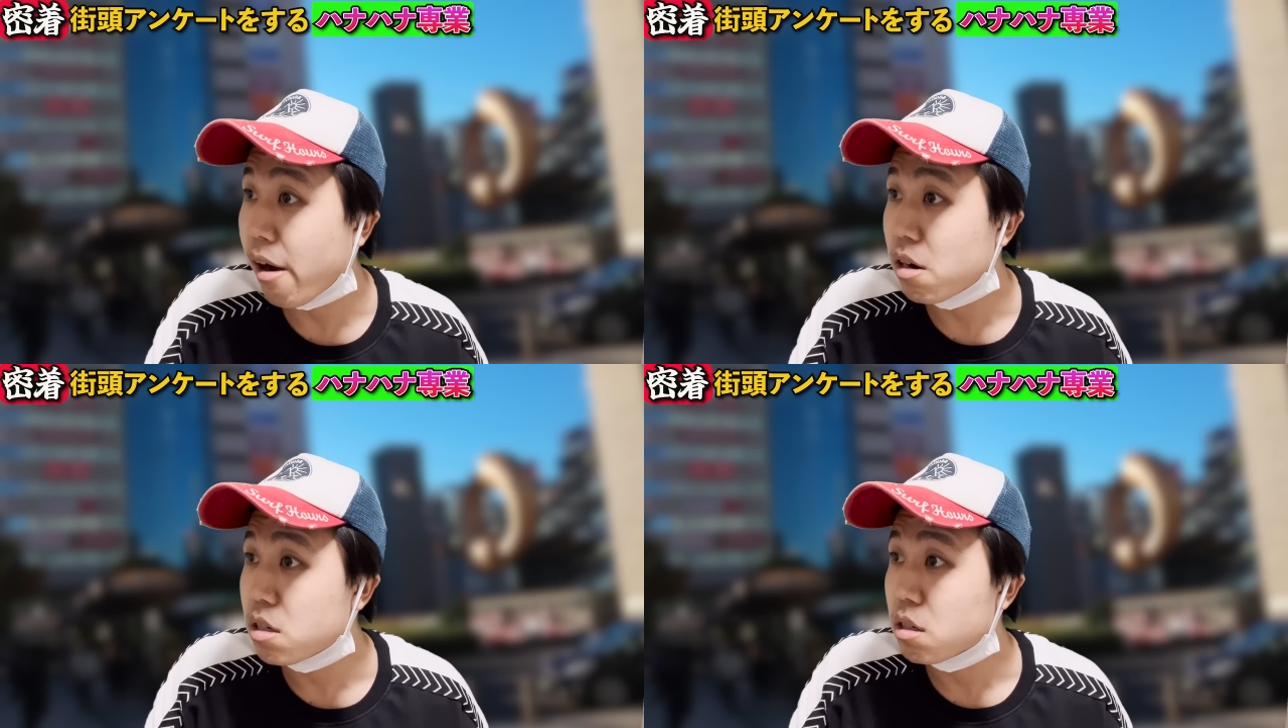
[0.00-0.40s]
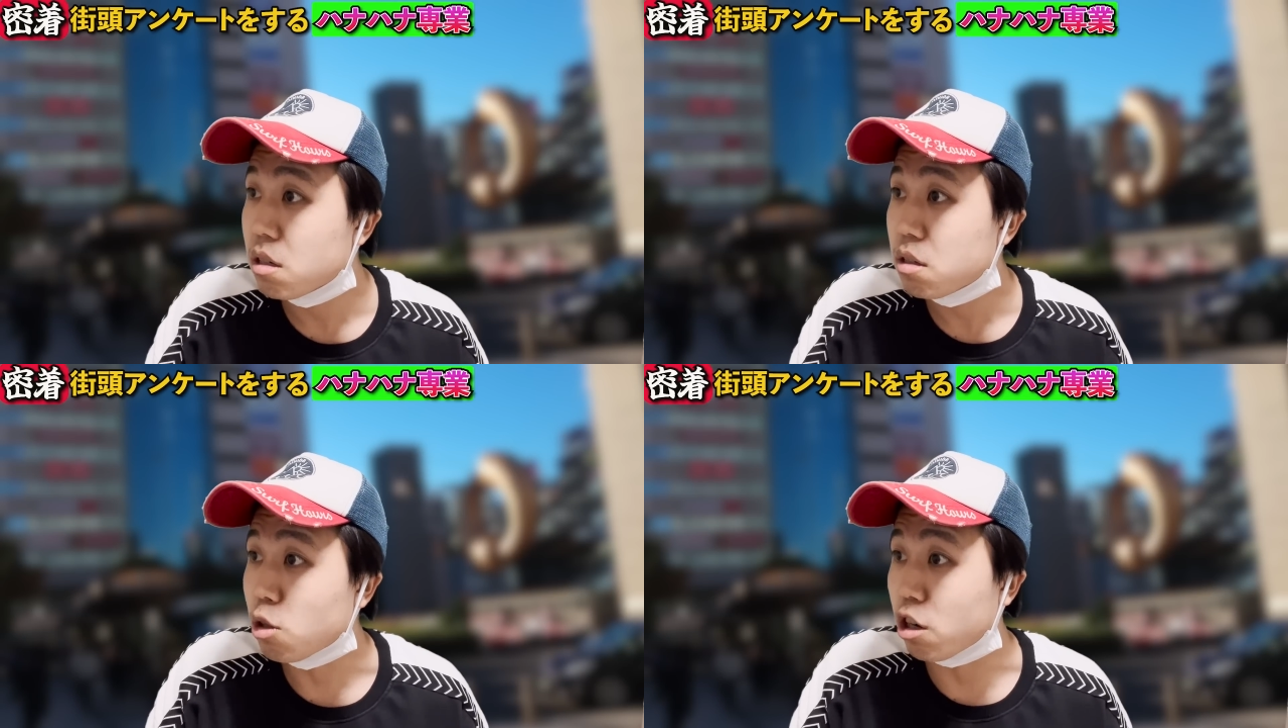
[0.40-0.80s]
話して
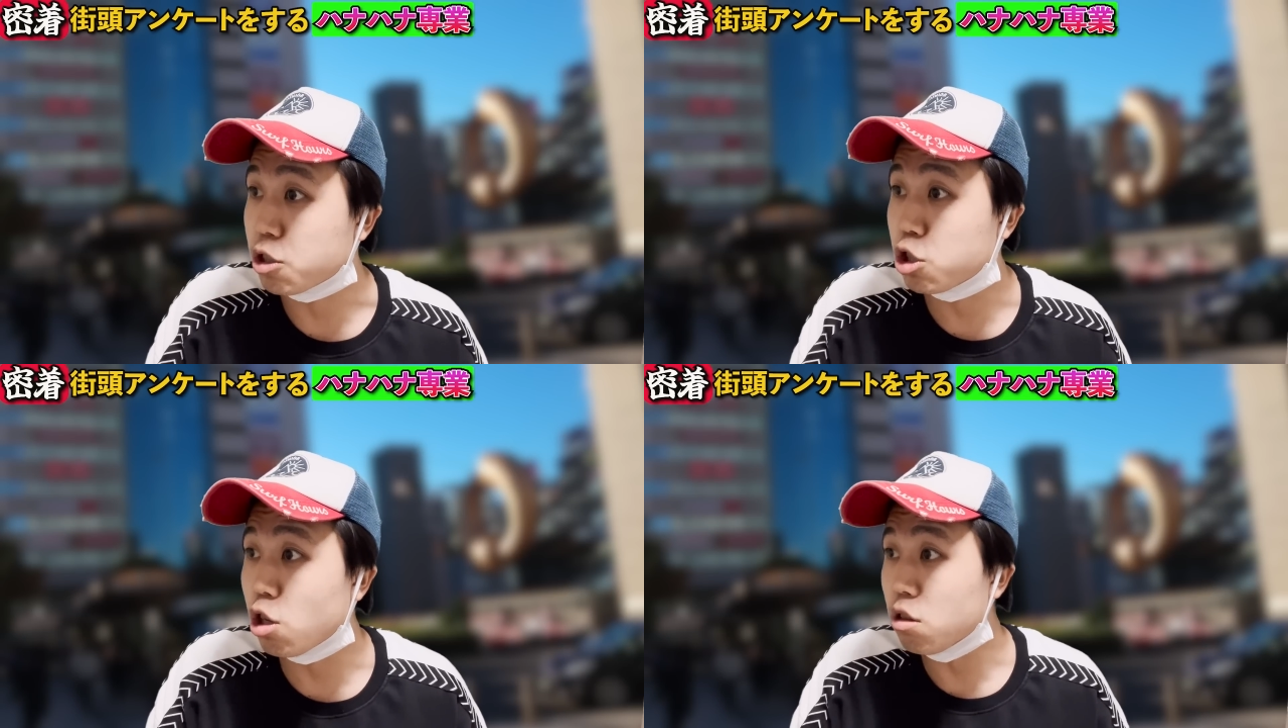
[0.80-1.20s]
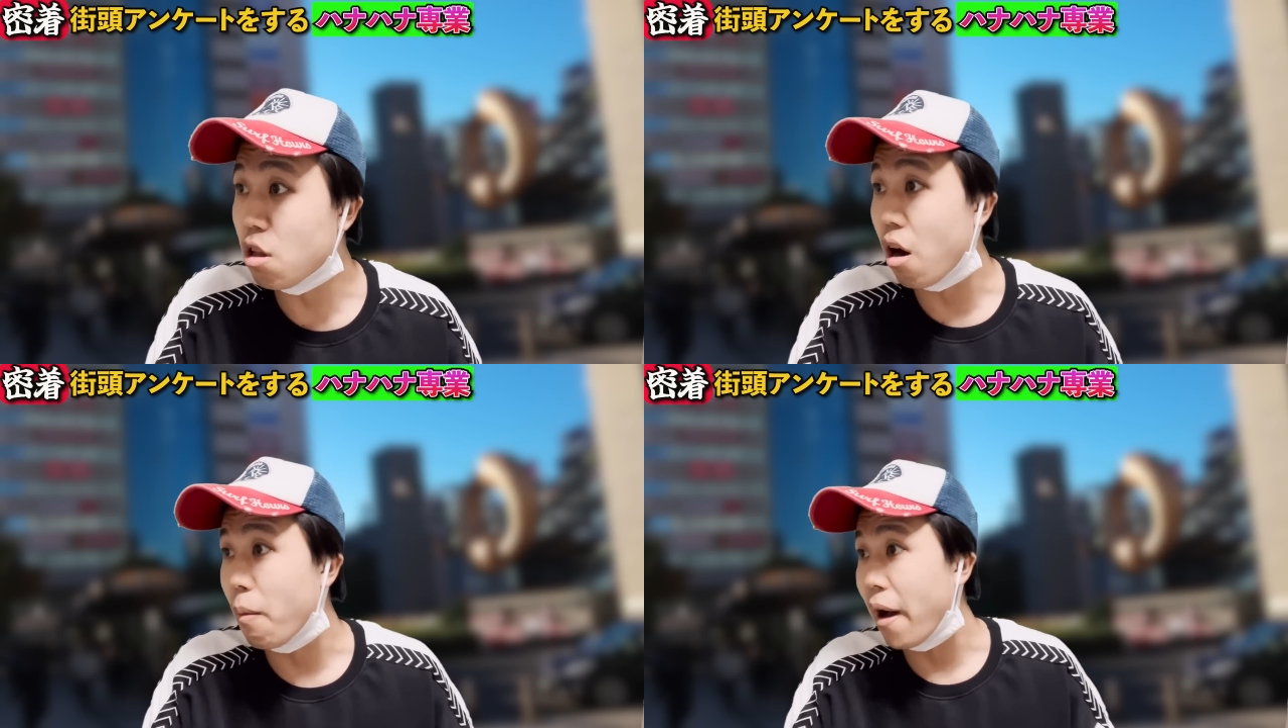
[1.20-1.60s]
んの何して
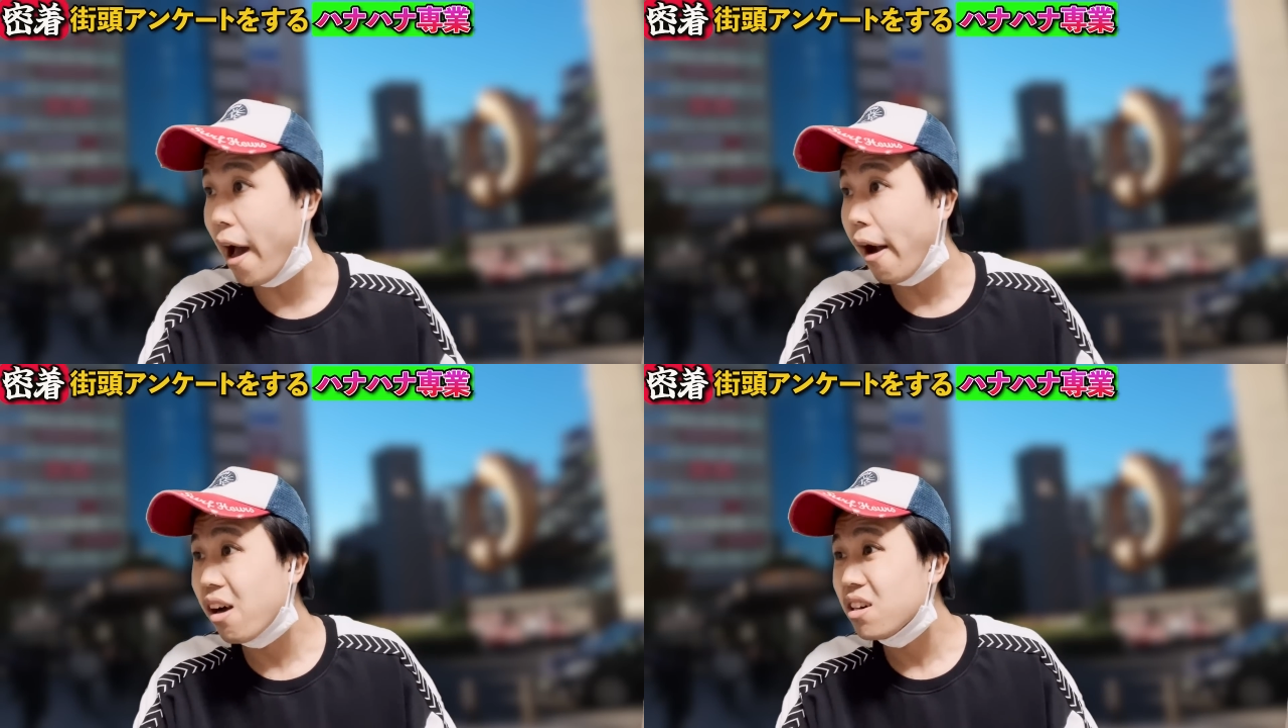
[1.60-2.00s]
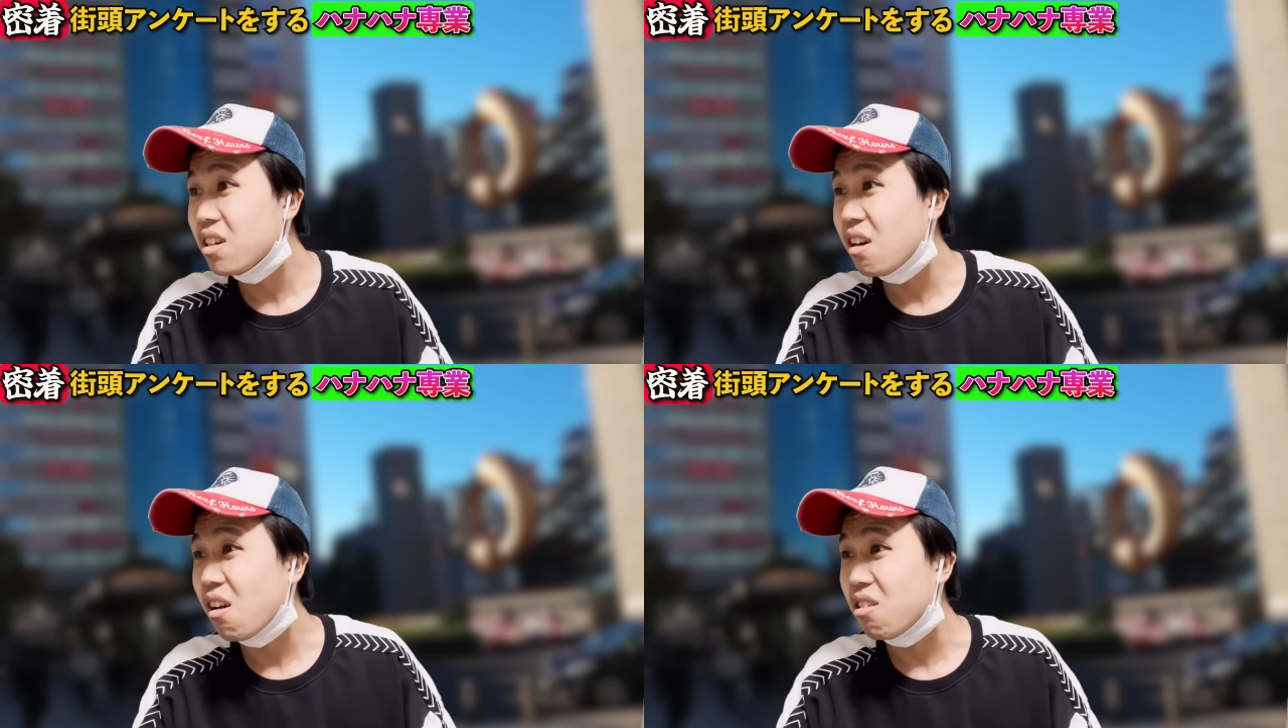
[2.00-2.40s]
んだよお前はい